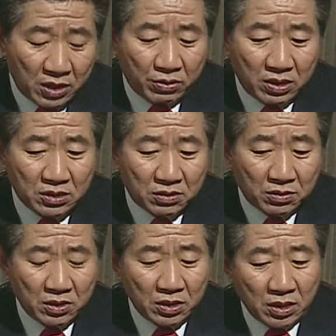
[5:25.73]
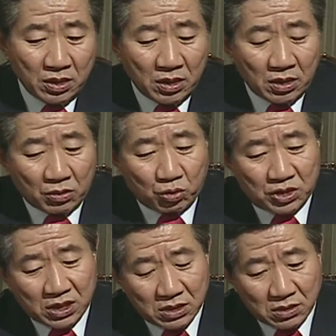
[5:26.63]
관해서도
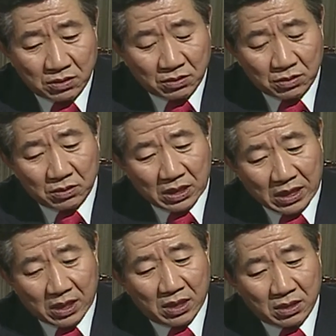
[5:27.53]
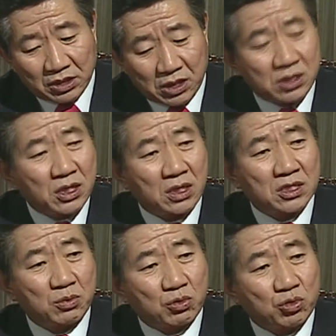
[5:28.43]
구체적으로 하나하나 실책이
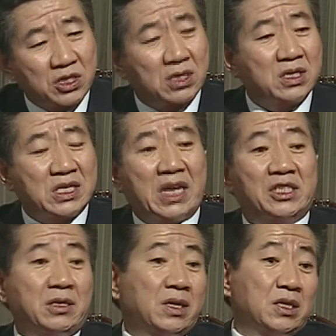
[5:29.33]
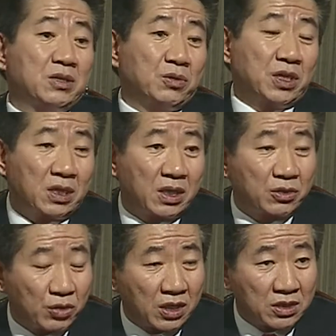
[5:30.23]
있으면 구체적인 사실을 가지고 얘기를
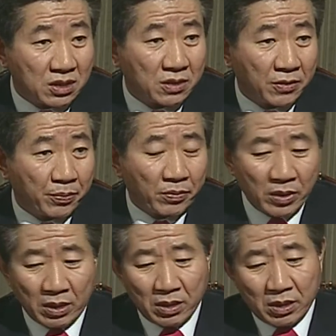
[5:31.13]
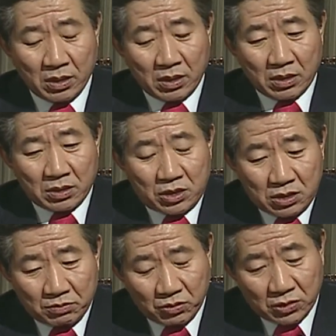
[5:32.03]
해줘야지. 음, 음.
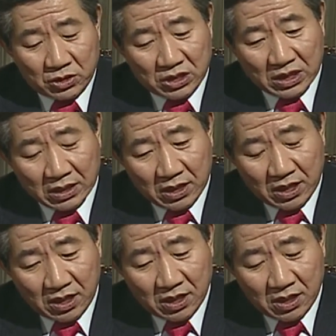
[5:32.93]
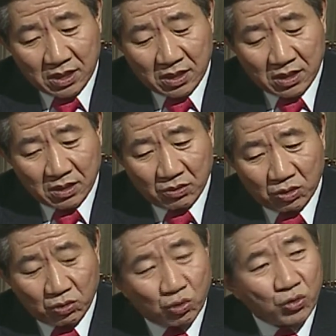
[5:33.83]
지금 그 지난해 우리
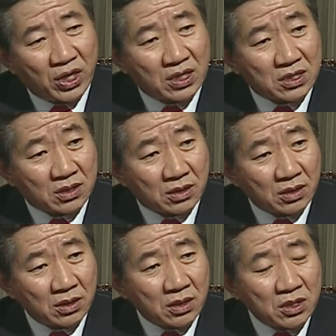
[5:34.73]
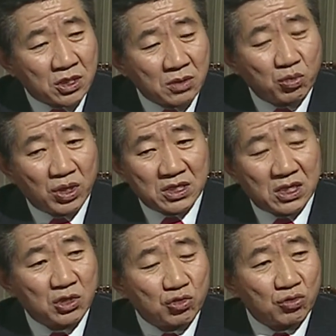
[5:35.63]
국회에서 정부가
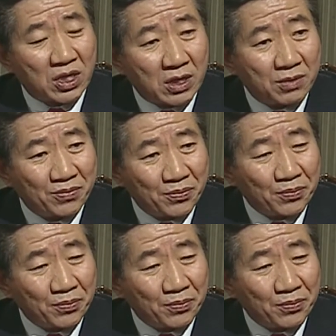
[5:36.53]
제출한